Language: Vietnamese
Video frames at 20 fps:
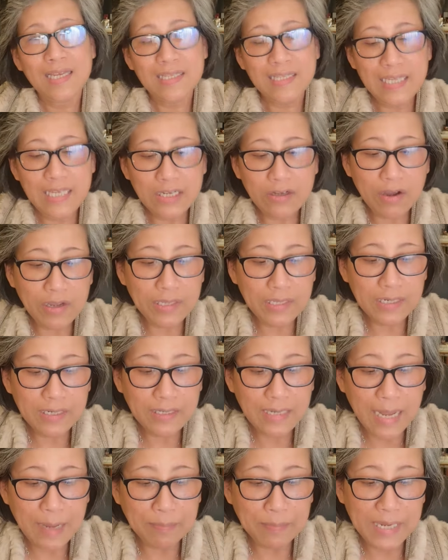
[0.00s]
thì coi
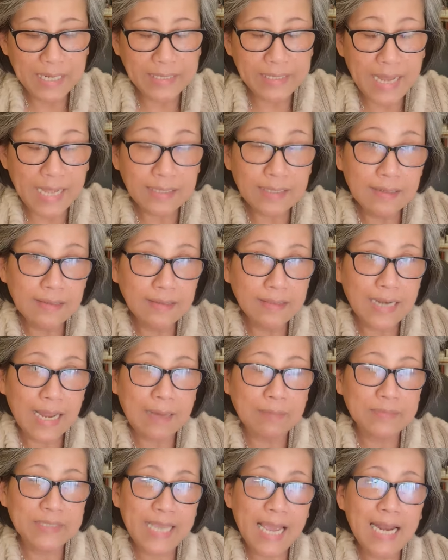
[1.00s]
như là mình đã từng
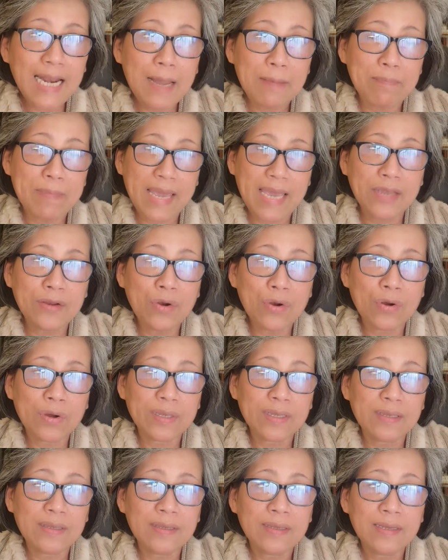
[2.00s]
làm cha làm mẹ
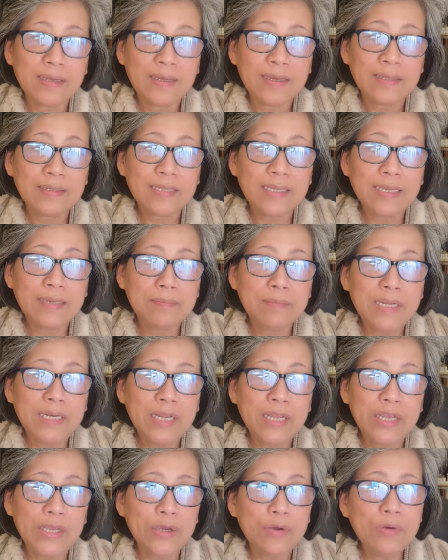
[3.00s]
rồi thì
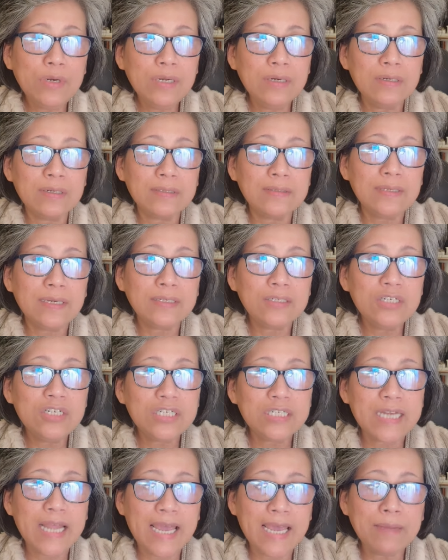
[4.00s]
mình hiểu được những đứa
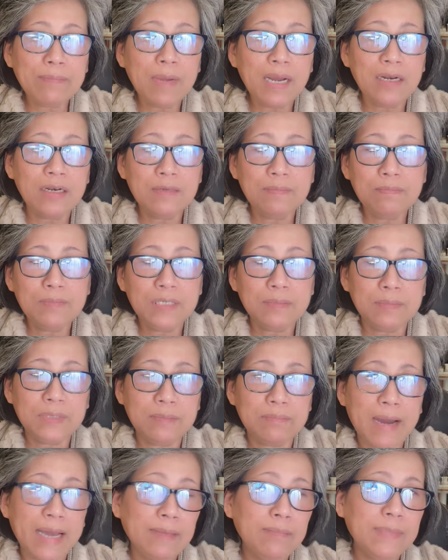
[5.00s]
trẻ mà lớp 10,
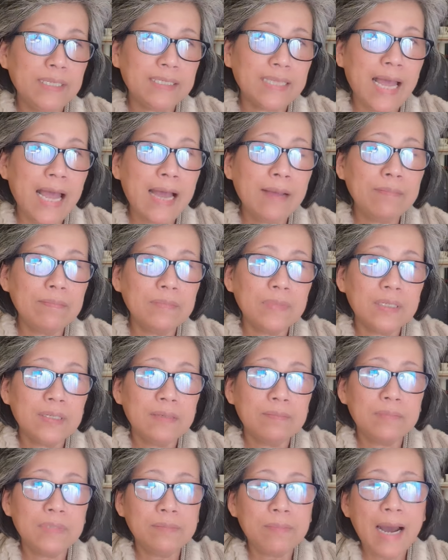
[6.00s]
17, 18,
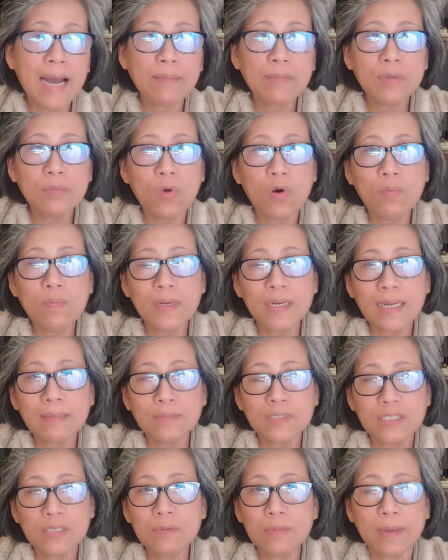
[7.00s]
13, 14,
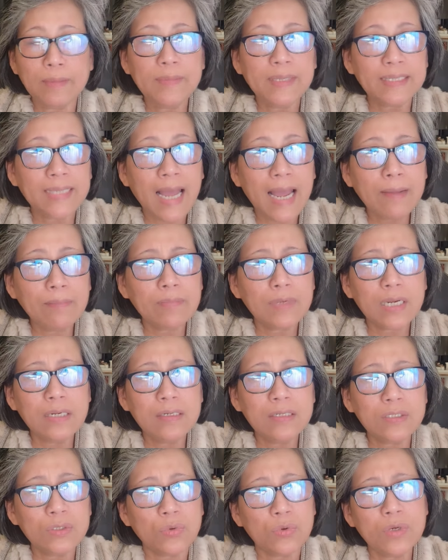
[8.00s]
15, 16, 17, 18
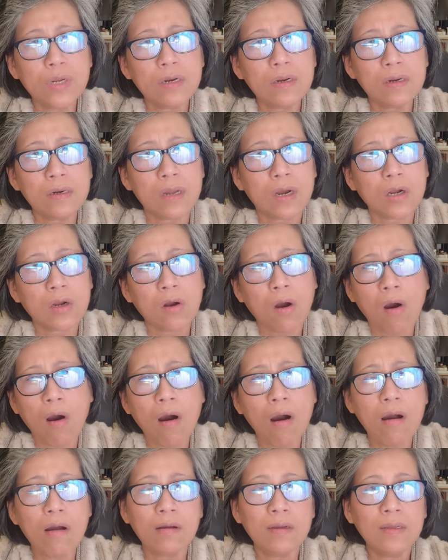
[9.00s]
cái lứa tuổi đó rất là
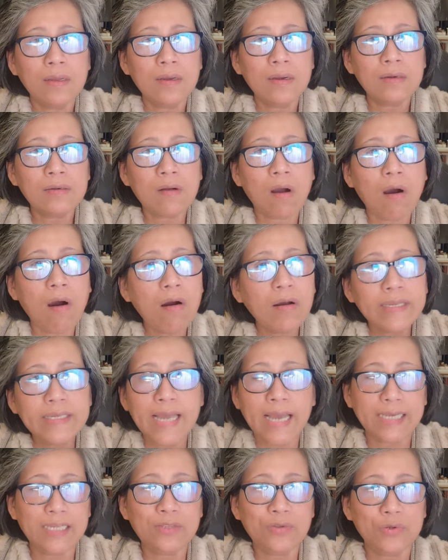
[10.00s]
khó khó
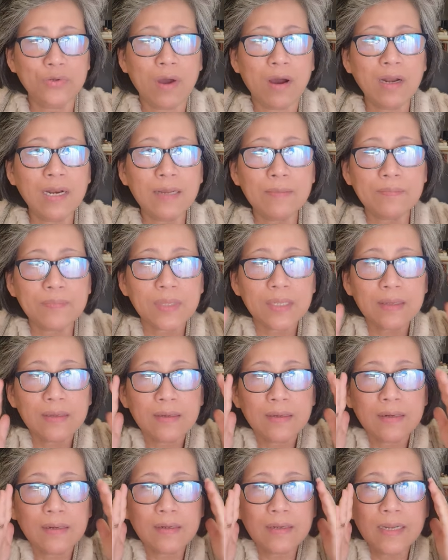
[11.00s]
dạy tụi nó lắm
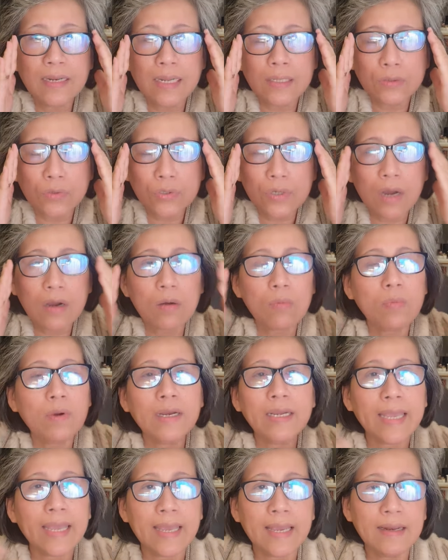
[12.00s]
nó nghĩa là tụi nó không
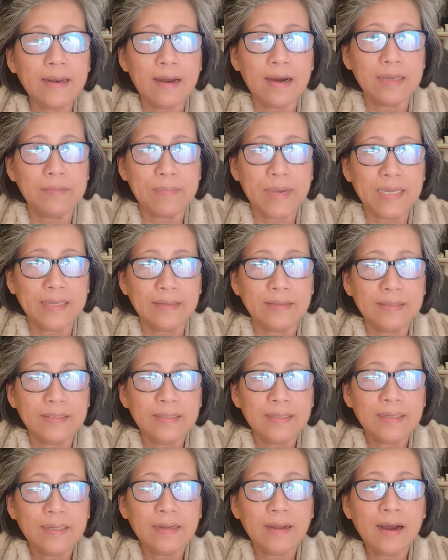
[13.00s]
có nghe lời mình
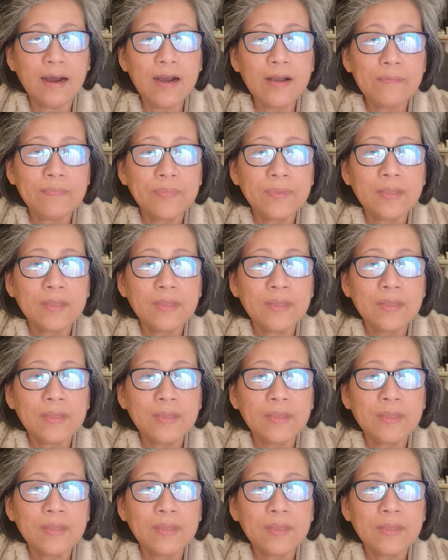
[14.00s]
đó